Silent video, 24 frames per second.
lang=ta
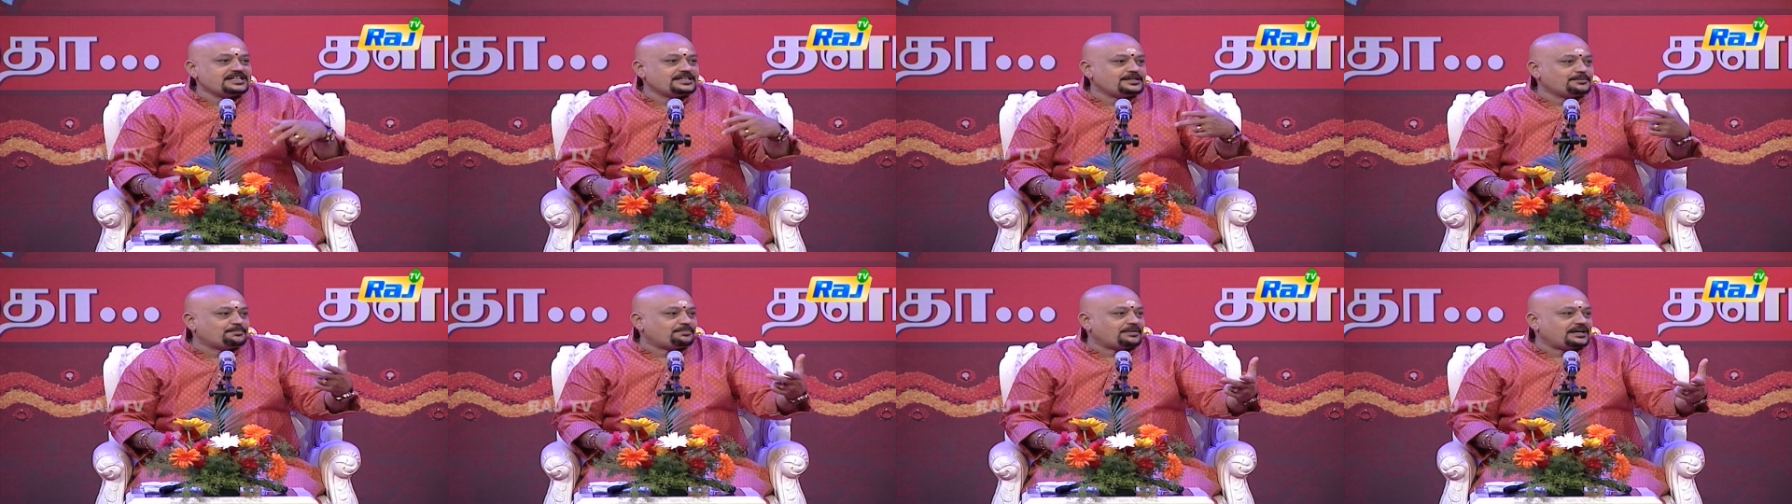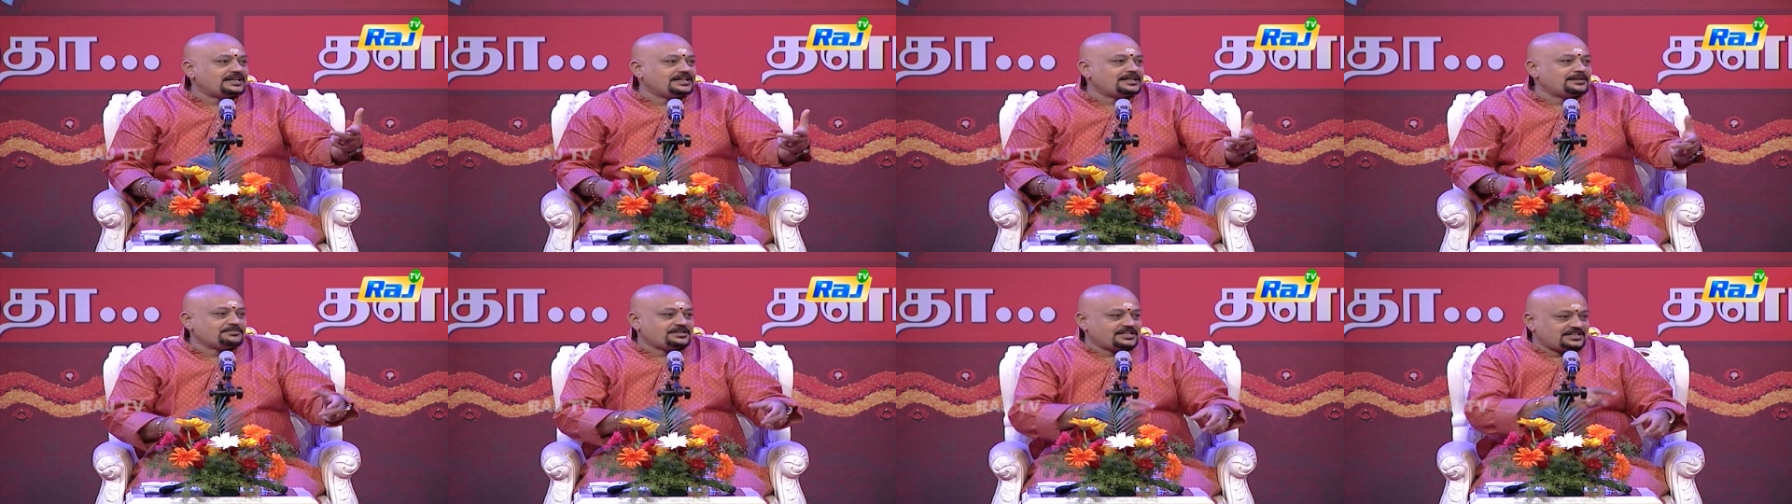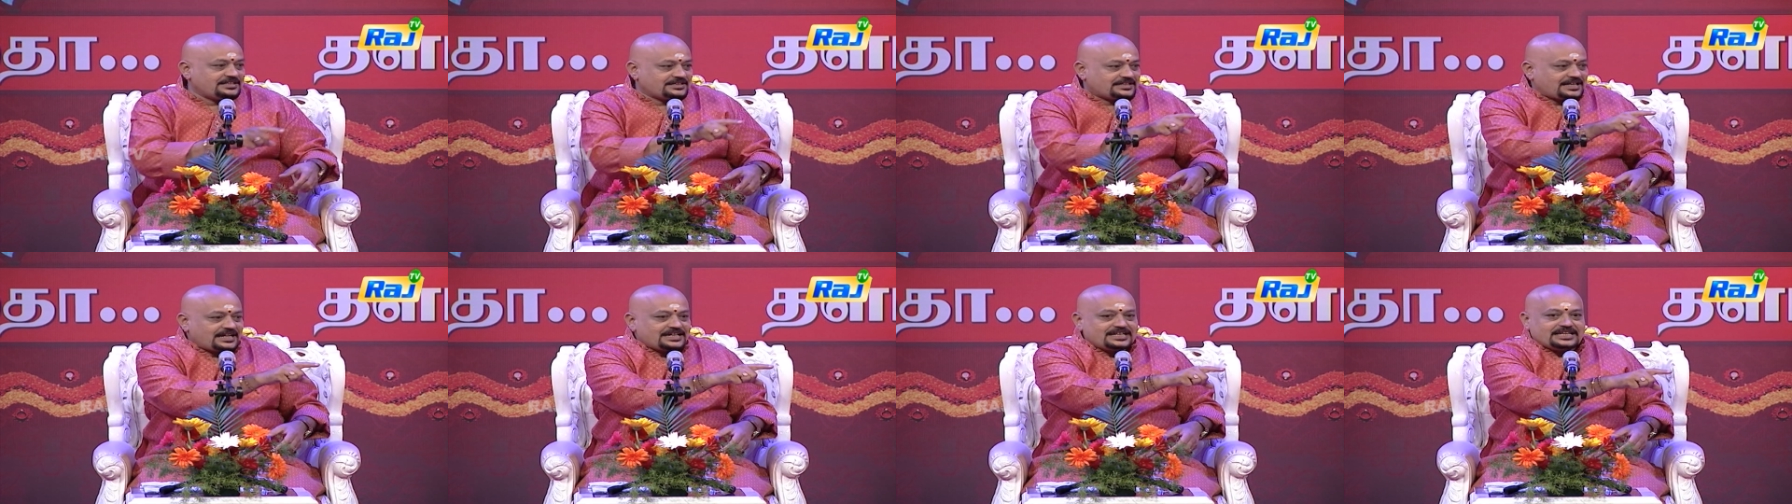இது பள்ளம்
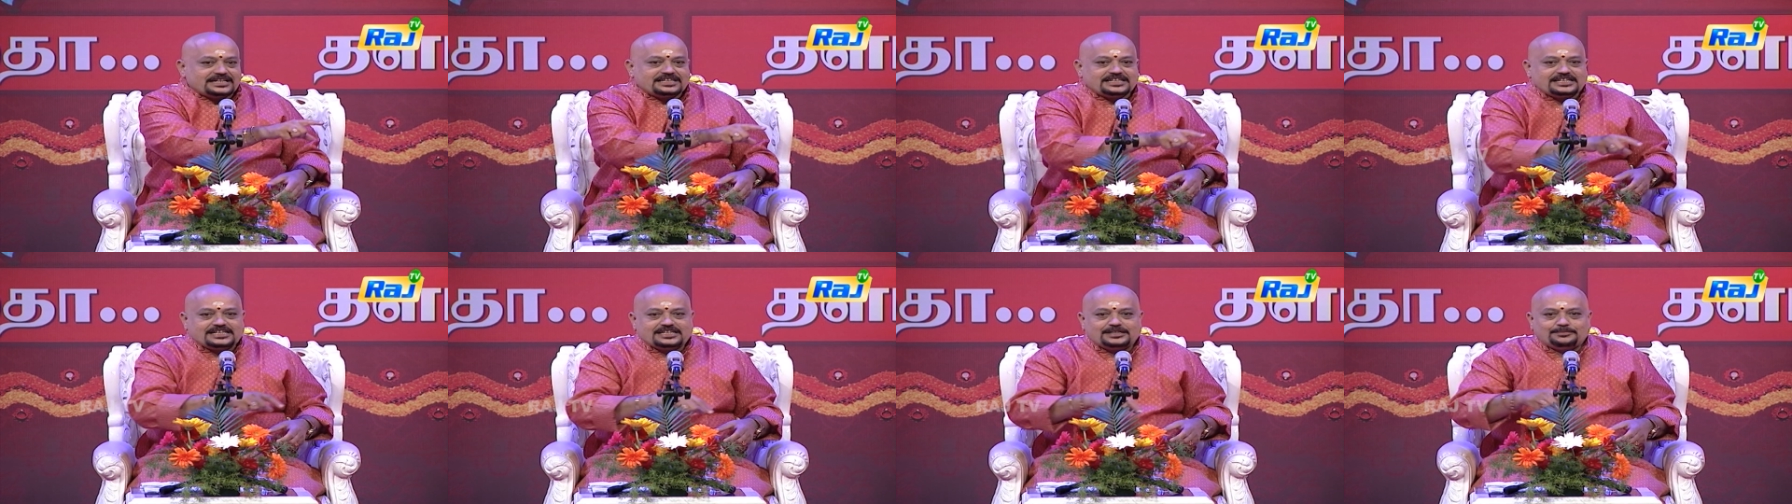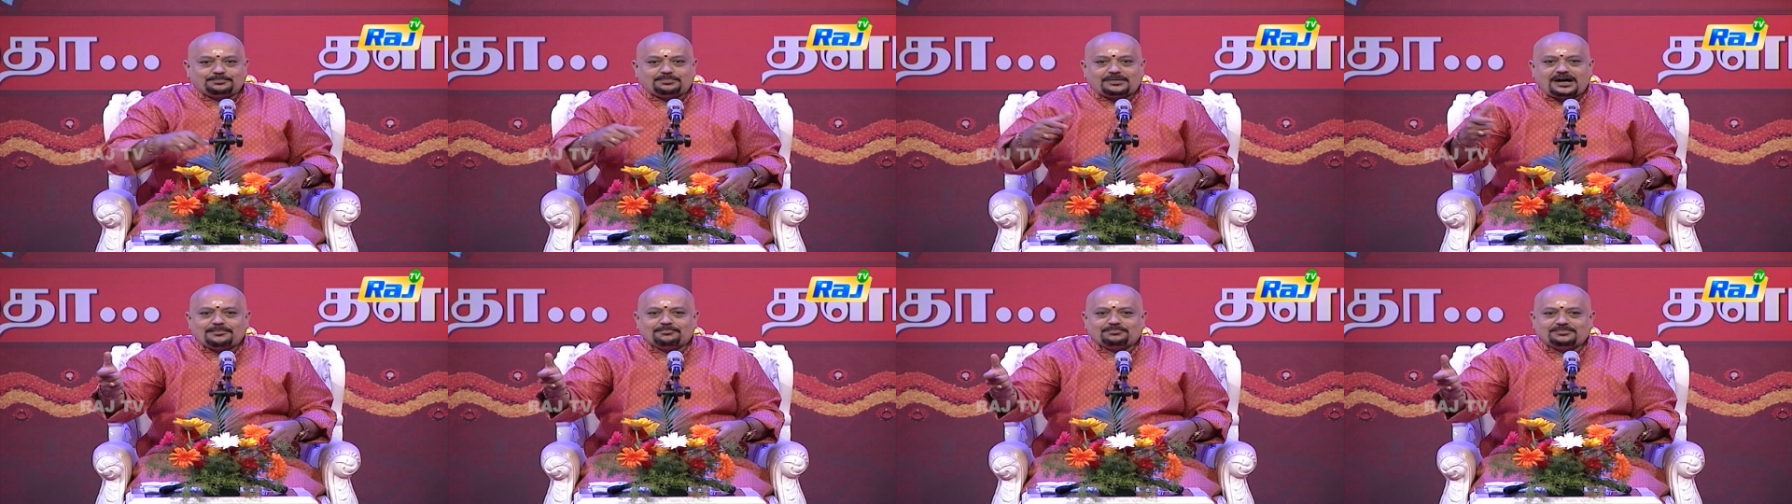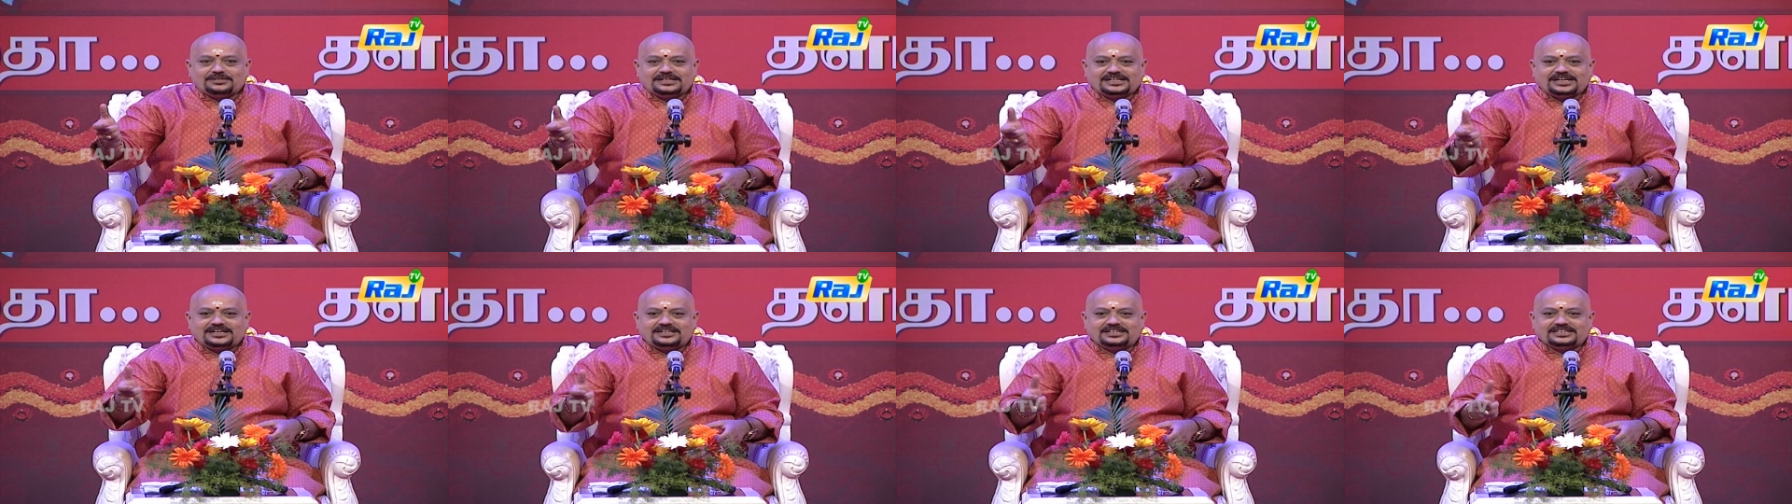இது கயிறு இது
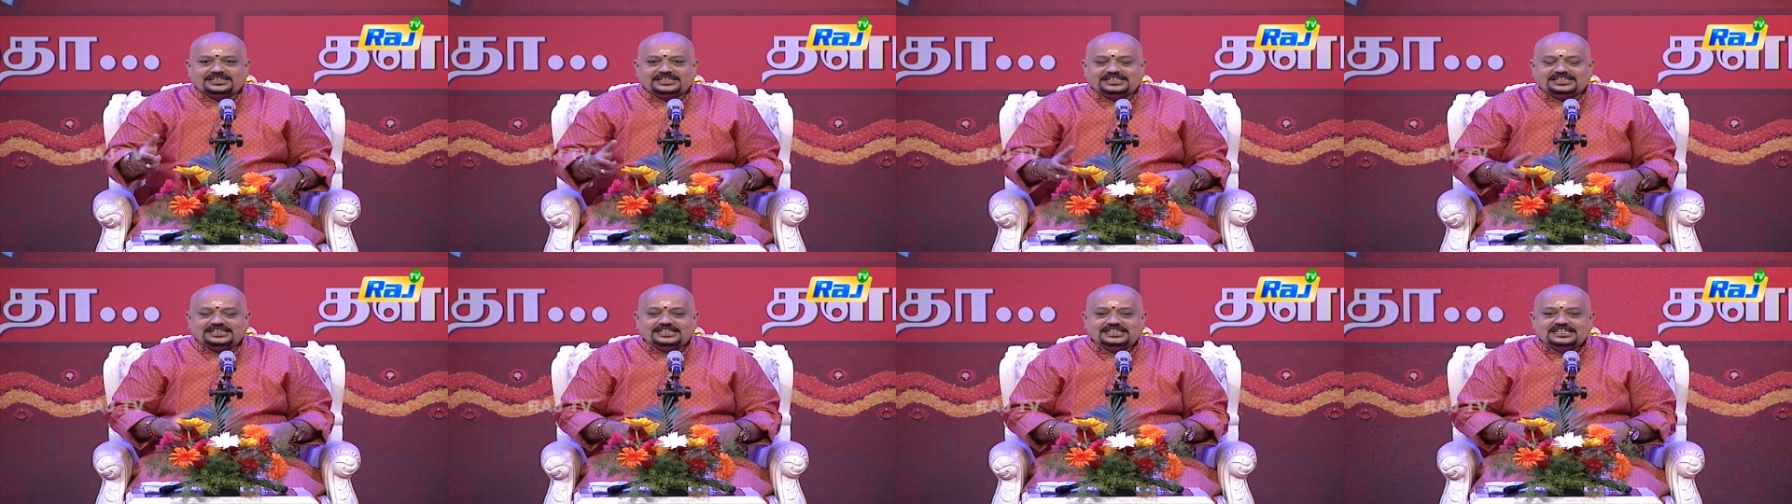பாம்பு என்று